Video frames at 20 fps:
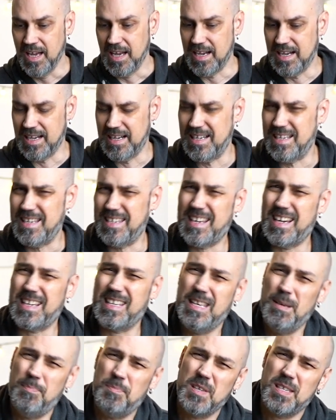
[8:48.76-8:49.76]
Äh, da
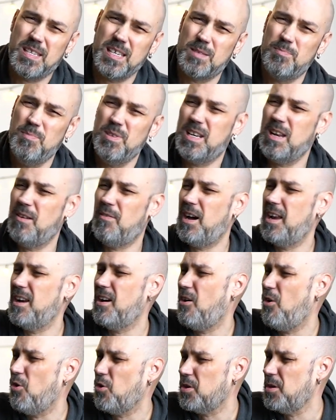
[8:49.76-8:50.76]
gibt es jetzt
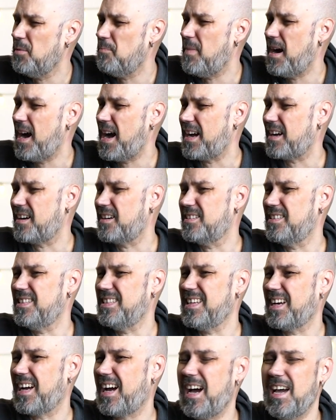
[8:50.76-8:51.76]
mittlerweile auch eine Mark
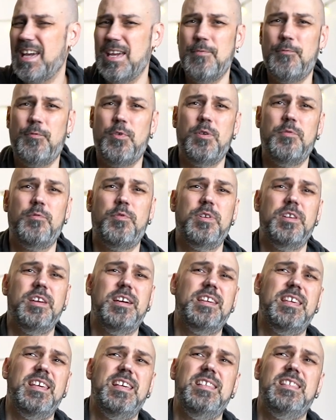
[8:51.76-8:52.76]
III von, von
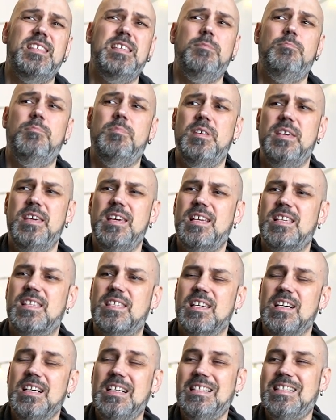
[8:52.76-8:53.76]
der
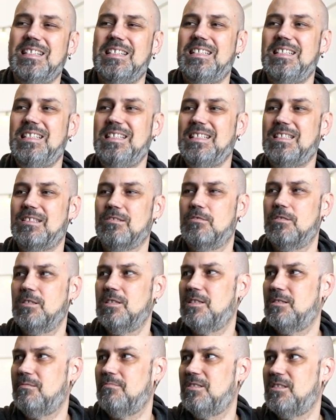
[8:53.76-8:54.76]
G7X. Die
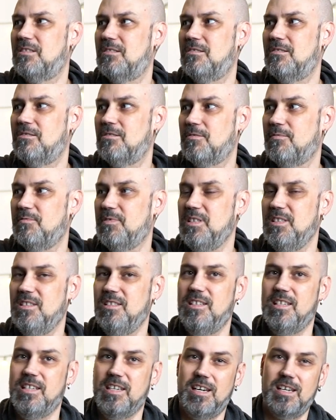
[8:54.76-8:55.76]
soll aber auch
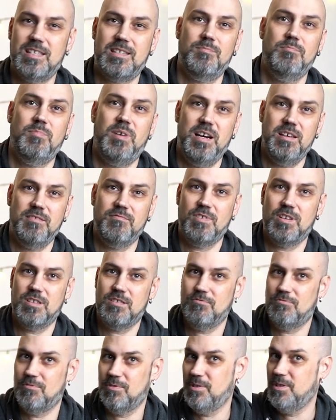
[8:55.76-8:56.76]
wie die ersten beiden
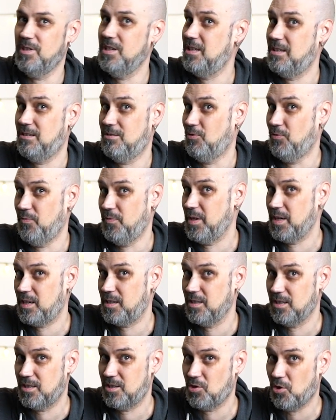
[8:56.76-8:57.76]
Versionen nicht so einen
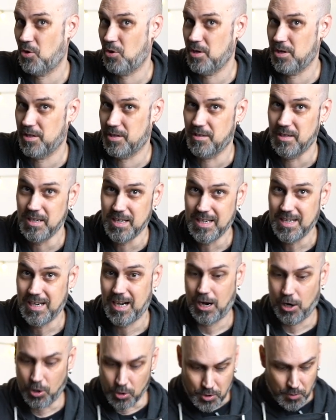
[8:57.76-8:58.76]
wirklich tollen
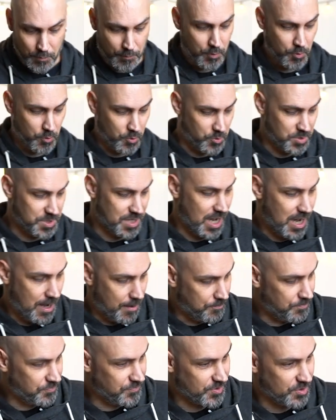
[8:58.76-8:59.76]
Autofokus
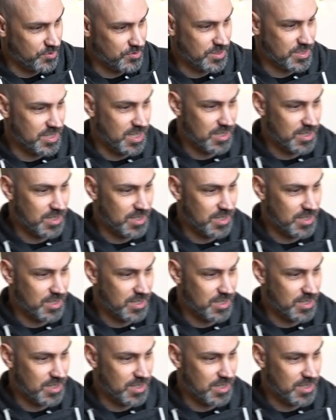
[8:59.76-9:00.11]
haben. Und